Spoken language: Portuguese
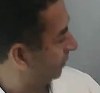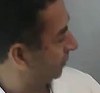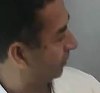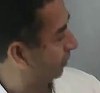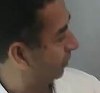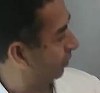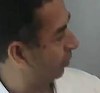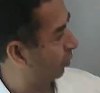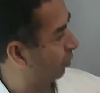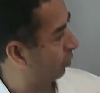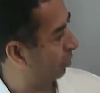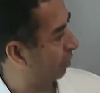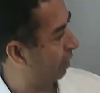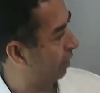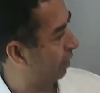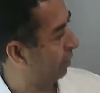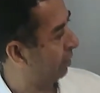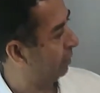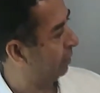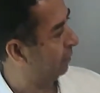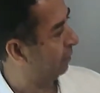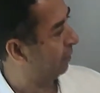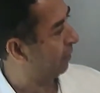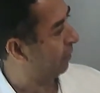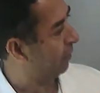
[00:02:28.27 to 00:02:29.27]
Ok?
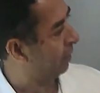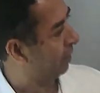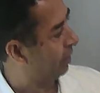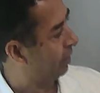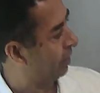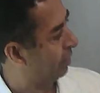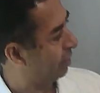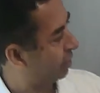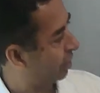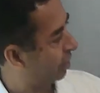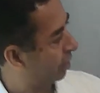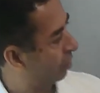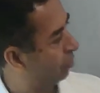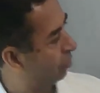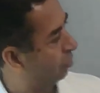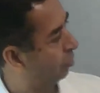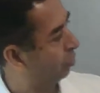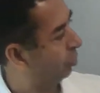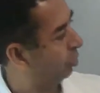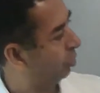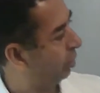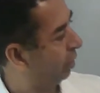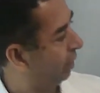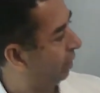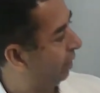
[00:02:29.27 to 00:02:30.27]
Então,
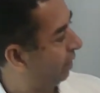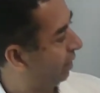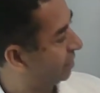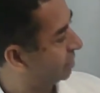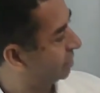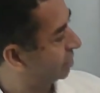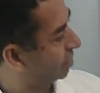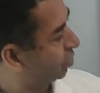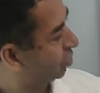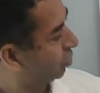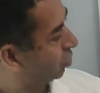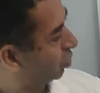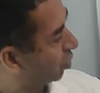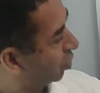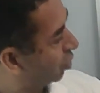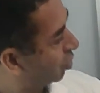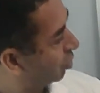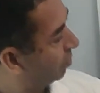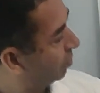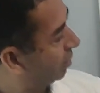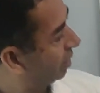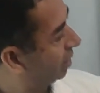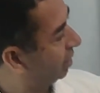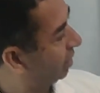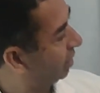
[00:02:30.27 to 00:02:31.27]
esse
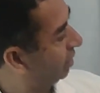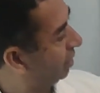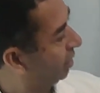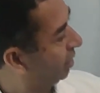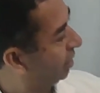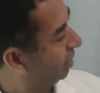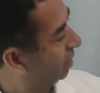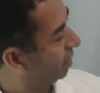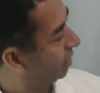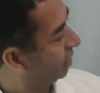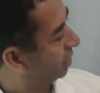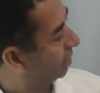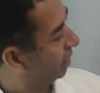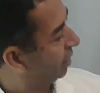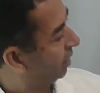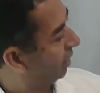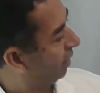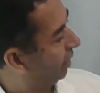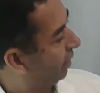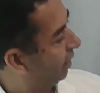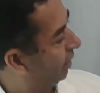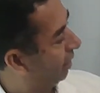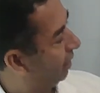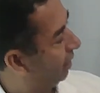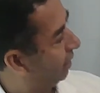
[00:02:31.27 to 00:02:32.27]
normally está
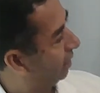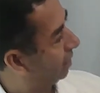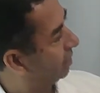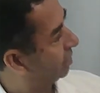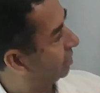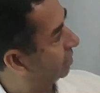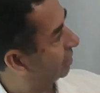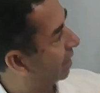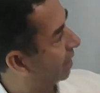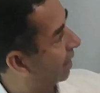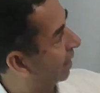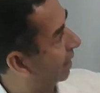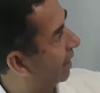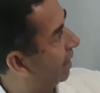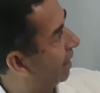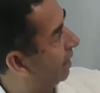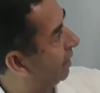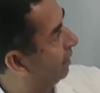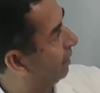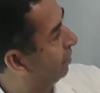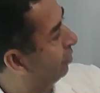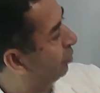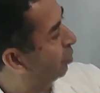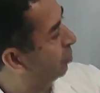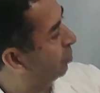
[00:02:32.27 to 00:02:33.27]
eh, é,
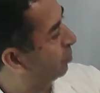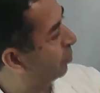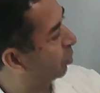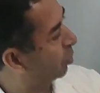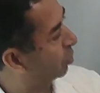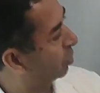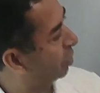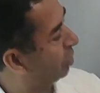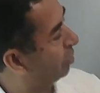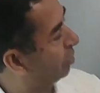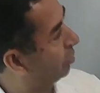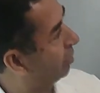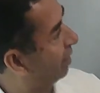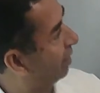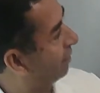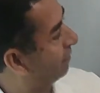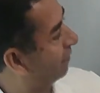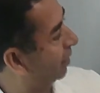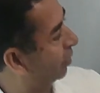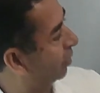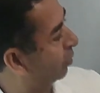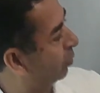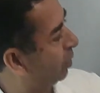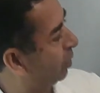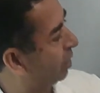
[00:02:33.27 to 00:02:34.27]
caindo um pouquinho, né? A
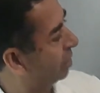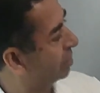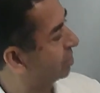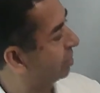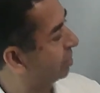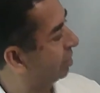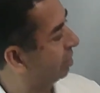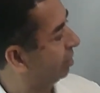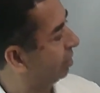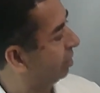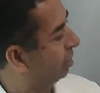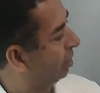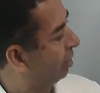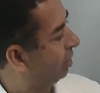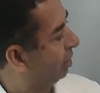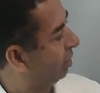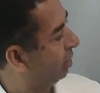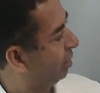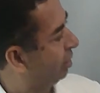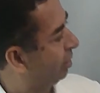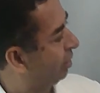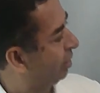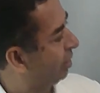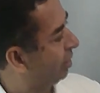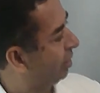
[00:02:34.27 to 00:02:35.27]
frequência.
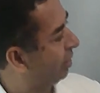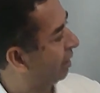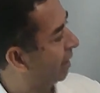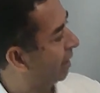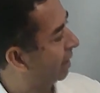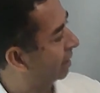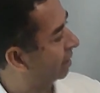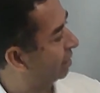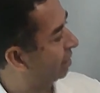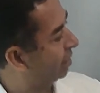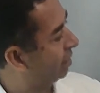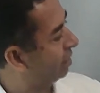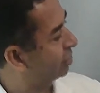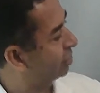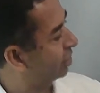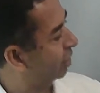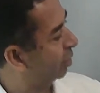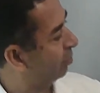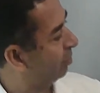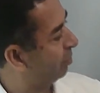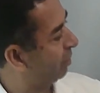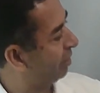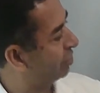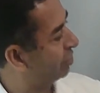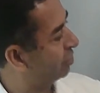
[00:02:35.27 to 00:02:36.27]
E aqui
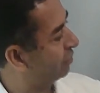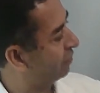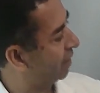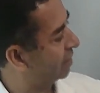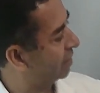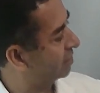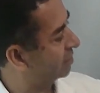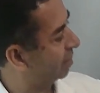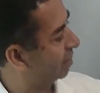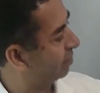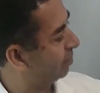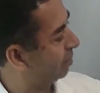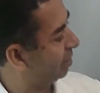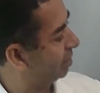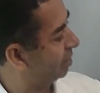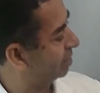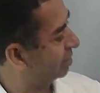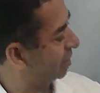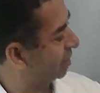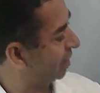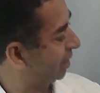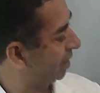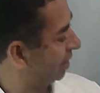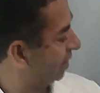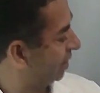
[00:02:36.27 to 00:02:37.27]
geralmente vai
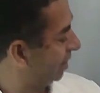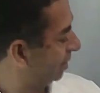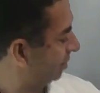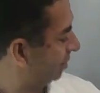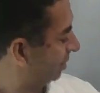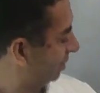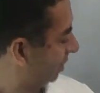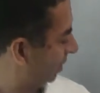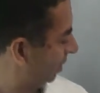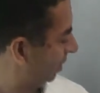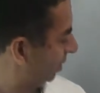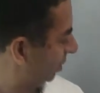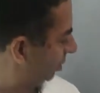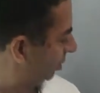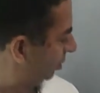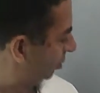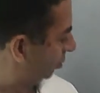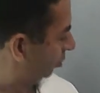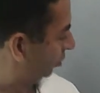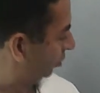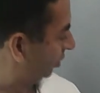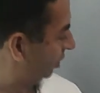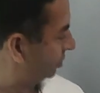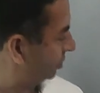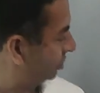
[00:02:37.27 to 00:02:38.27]
estabilizar até
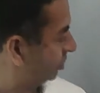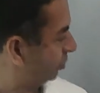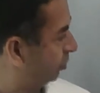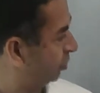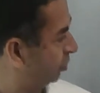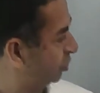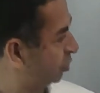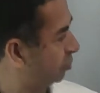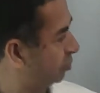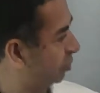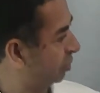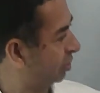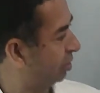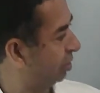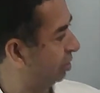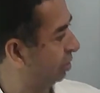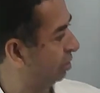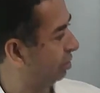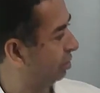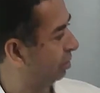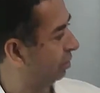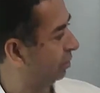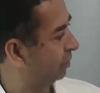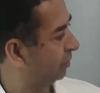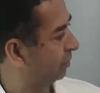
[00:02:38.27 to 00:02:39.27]
esse último aqui,
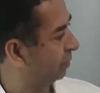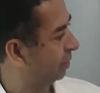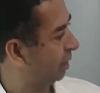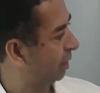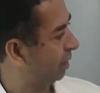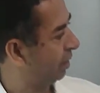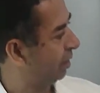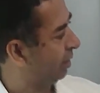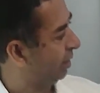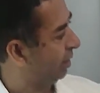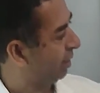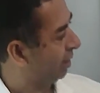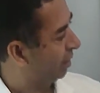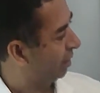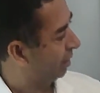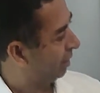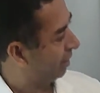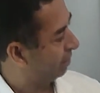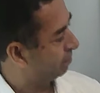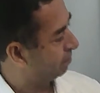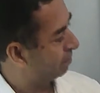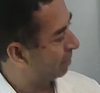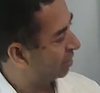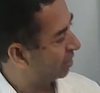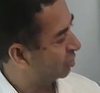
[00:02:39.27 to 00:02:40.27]
tá?
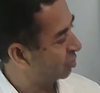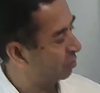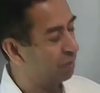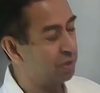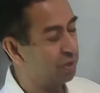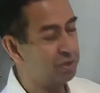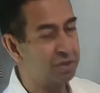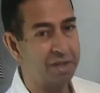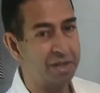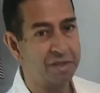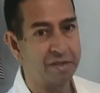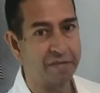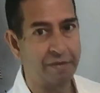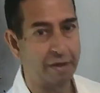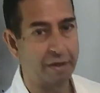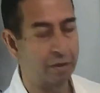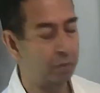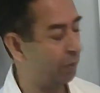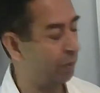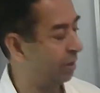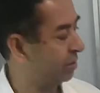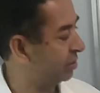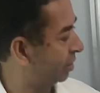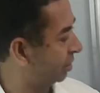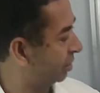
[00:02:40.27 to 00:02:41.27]
Mais ou menos nessa
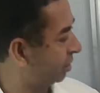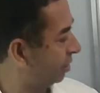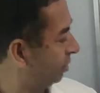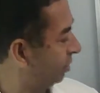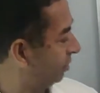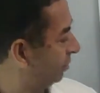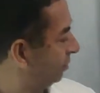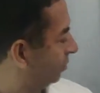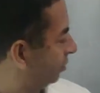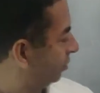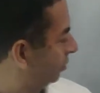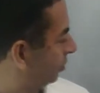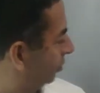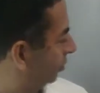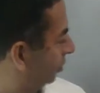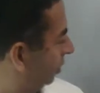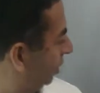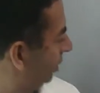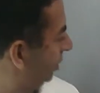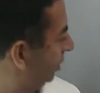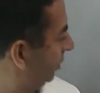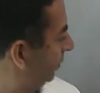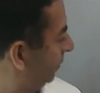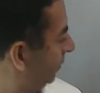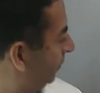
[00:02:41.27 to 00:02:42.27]
frequência aqui,
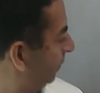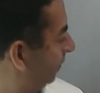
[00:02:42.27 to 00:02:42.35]
ok?